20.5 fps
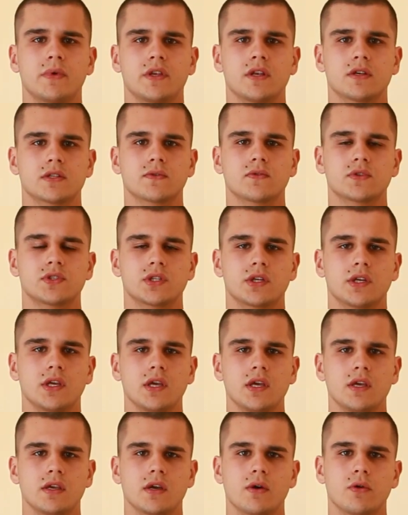меня зовут
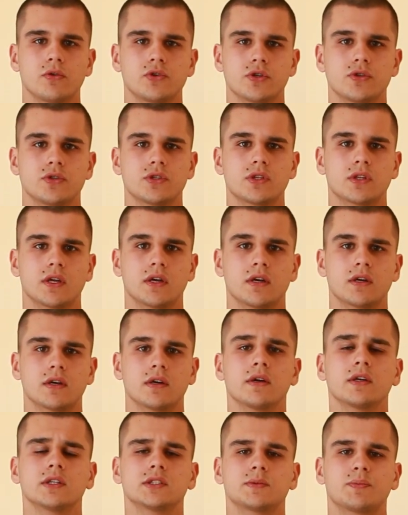Сергей, я учусь
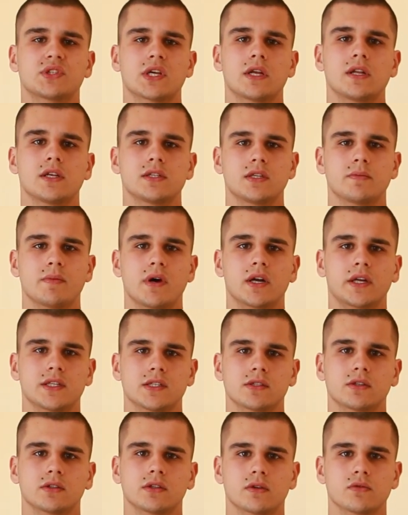на специальности
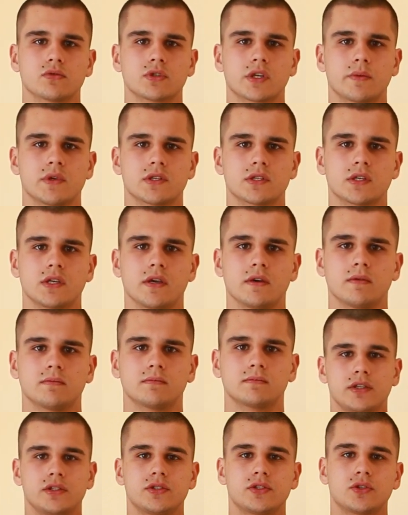маркетинг на русском языке.
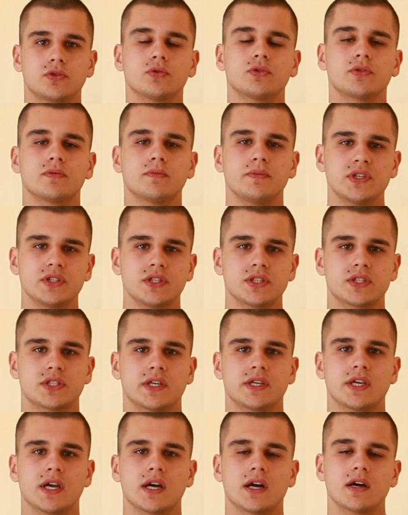Институт
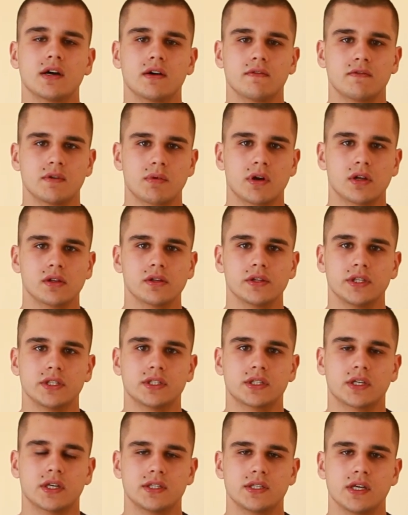бизнеса я выбрал
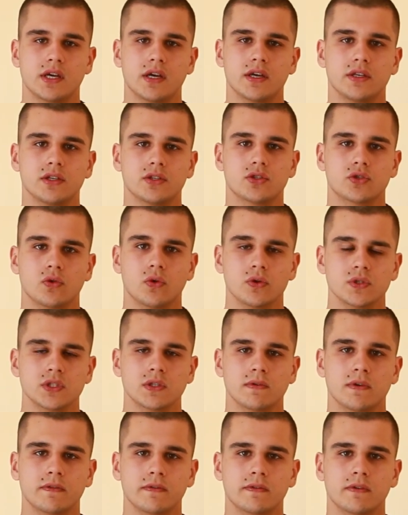исходя из
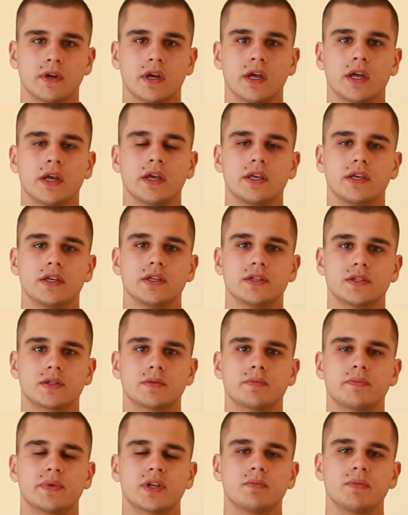отзывов
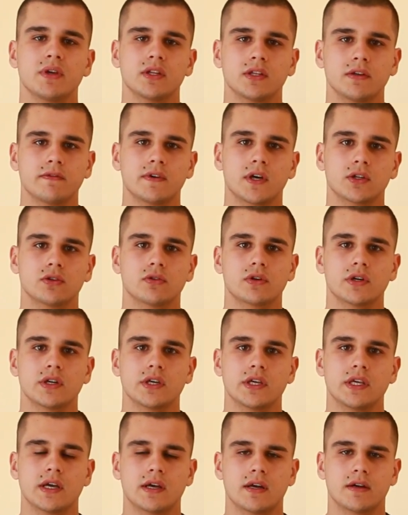из предметов,
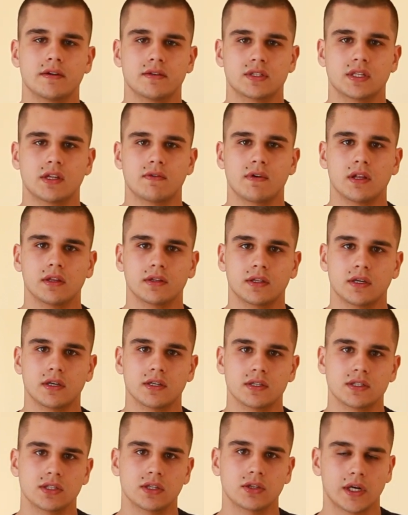которые я сдавал
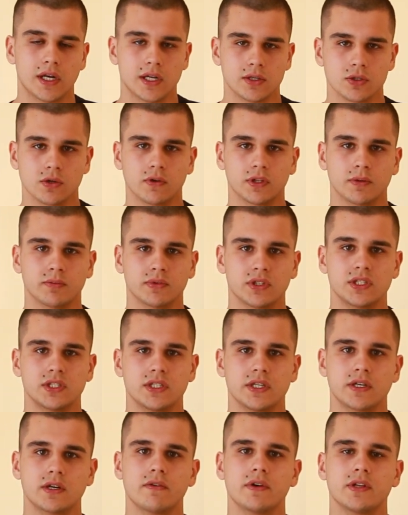на централизованном
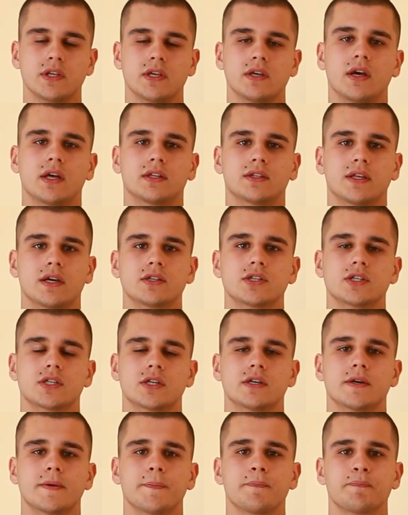тестировании, а
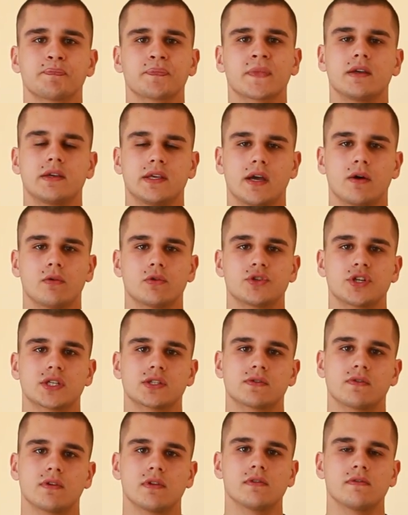также я
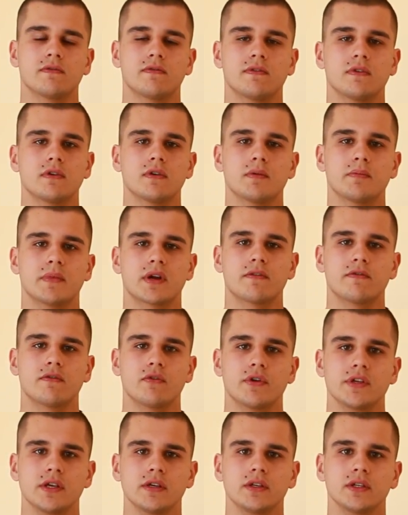участвовал в
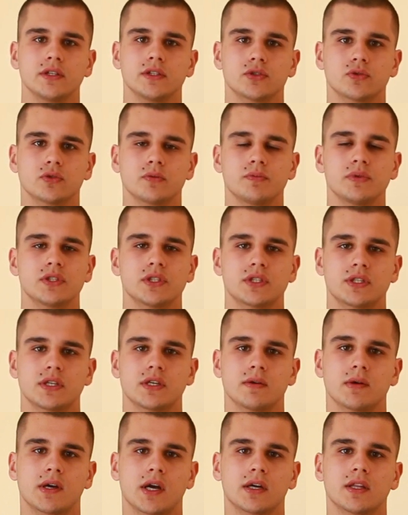марафоне Институт
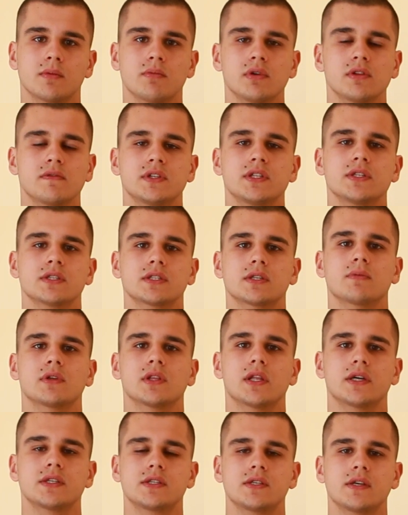бизнеса, когда был в 11
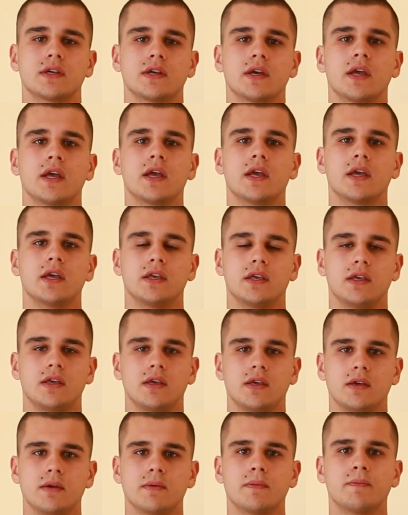классе,
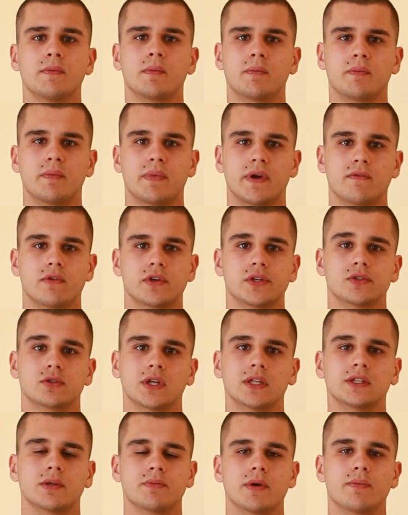и по его
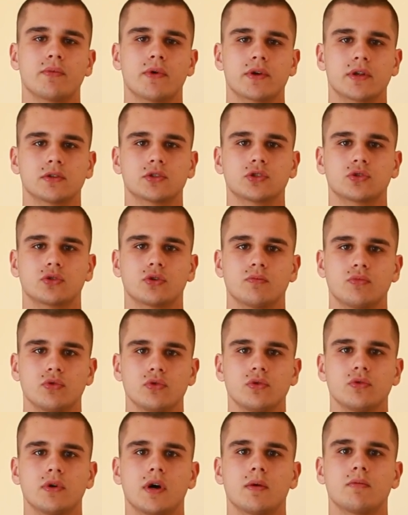результатам я понял, что
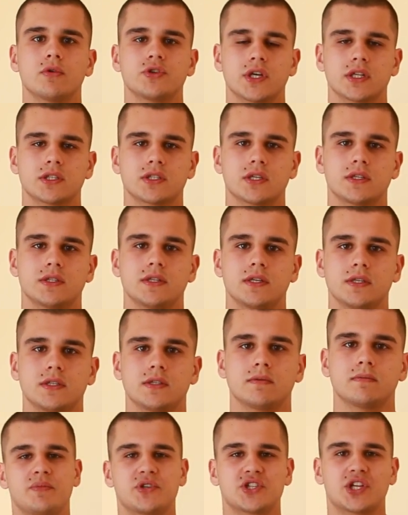буду обучаться здесь.
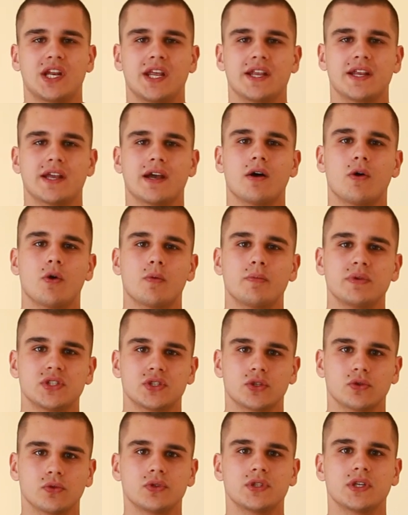Впечатления об
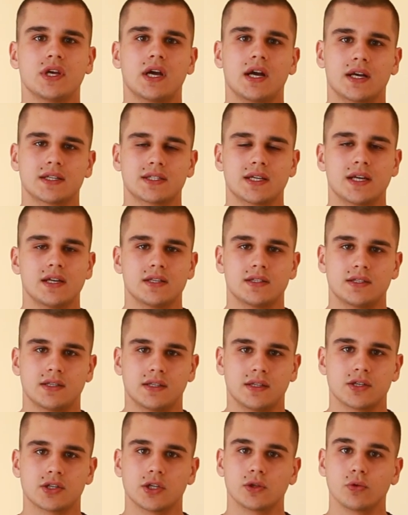институте оказались
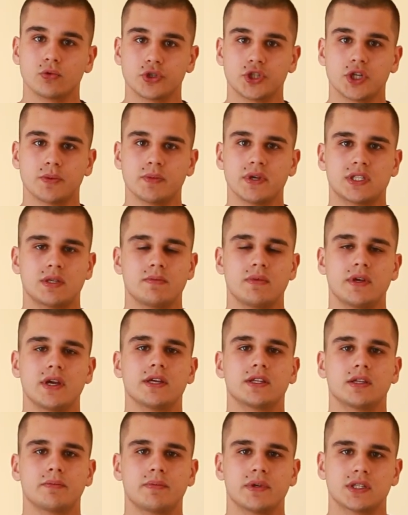даже лучше, чем я себе
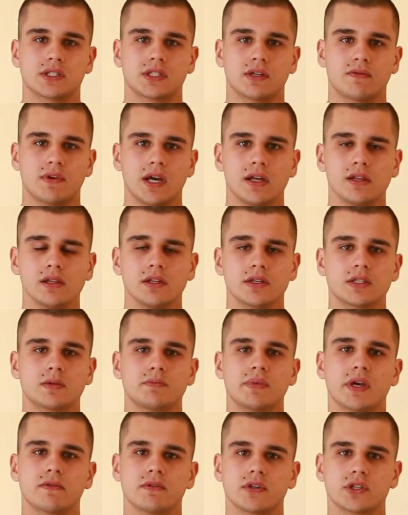это представлял. С
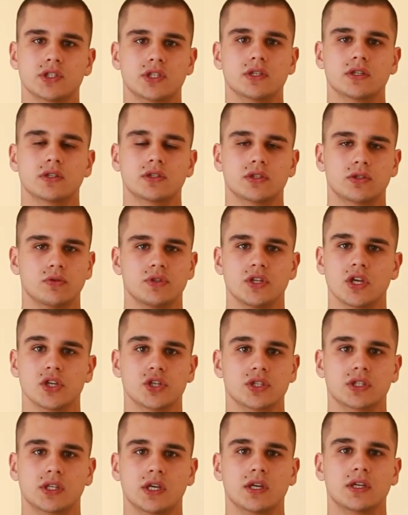первых же
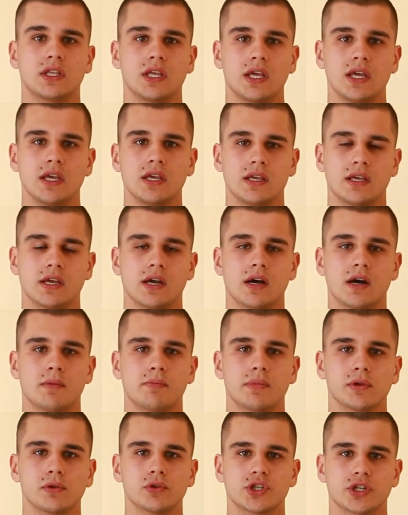студенческих дней я
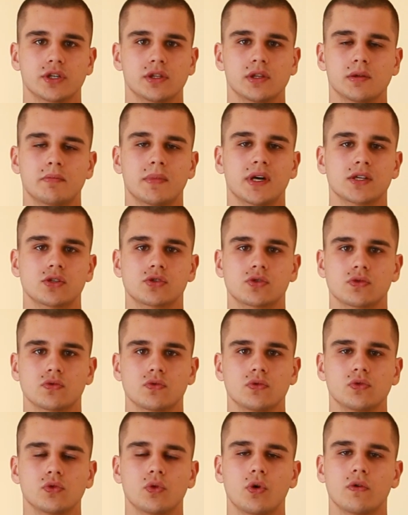получил
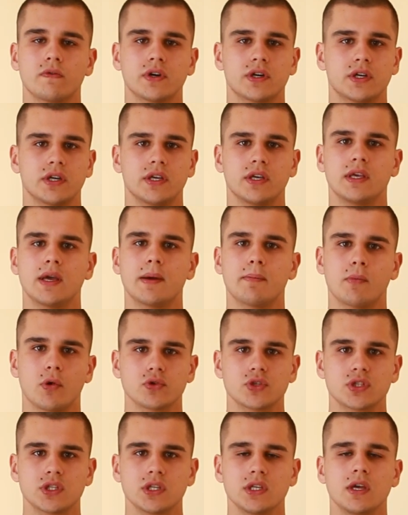массу новых
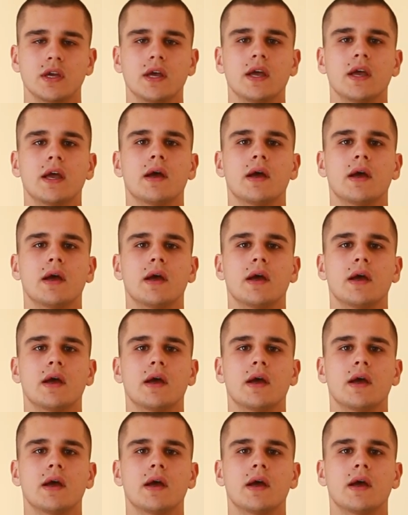эмоций,